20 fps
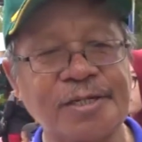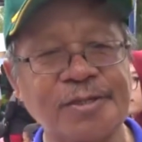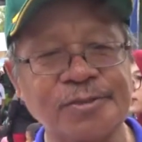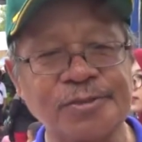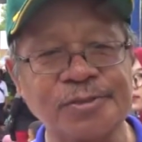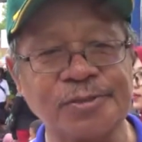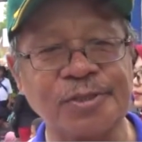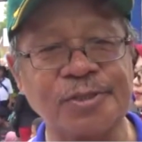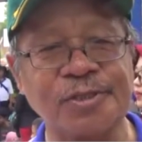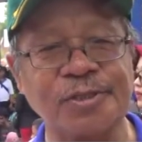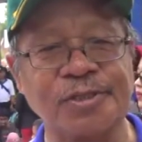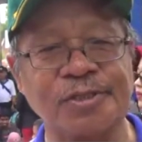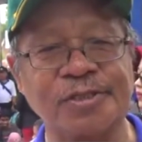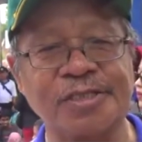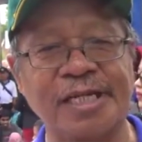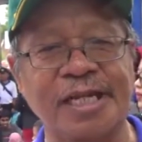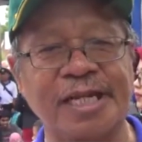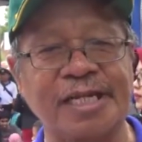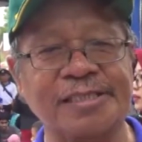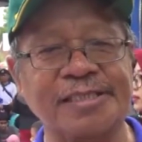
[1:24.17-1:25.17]
untuk
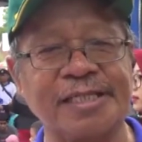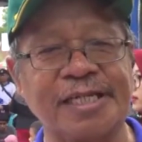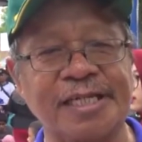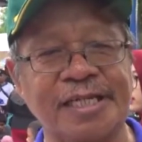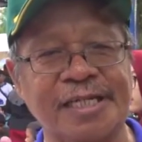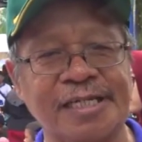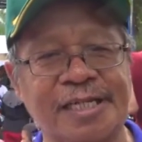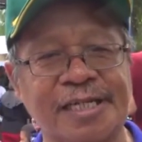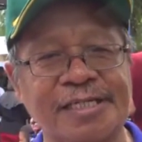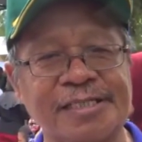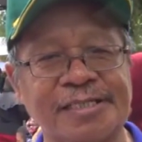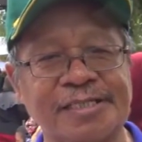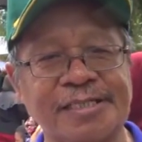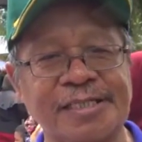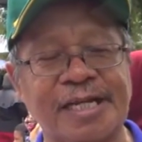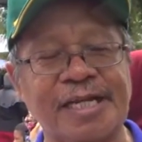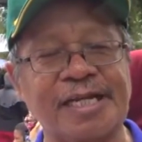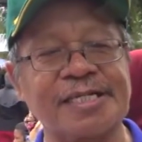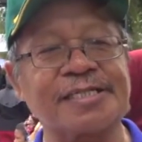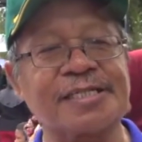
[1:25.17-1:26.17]
dilaksanakan
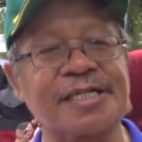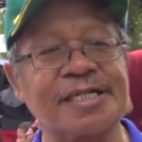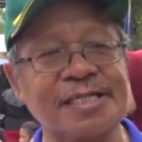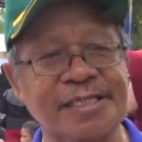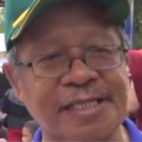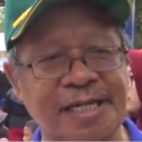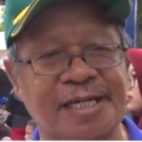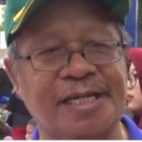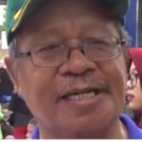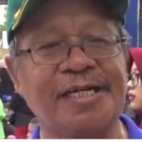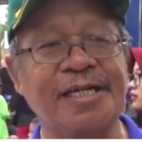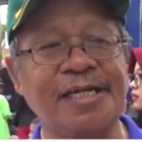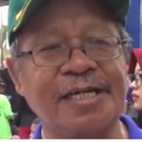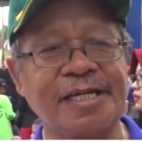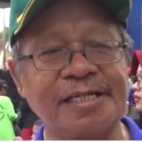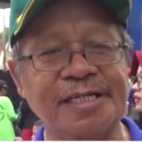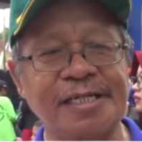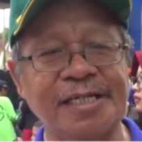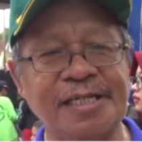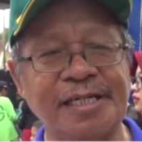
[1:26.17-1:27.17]
secara serentak
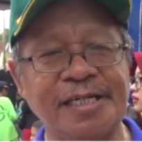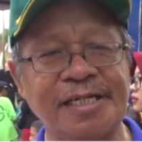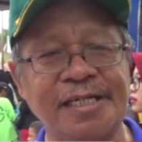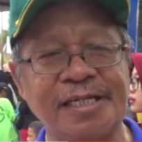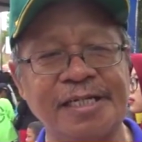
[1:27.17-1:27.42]
di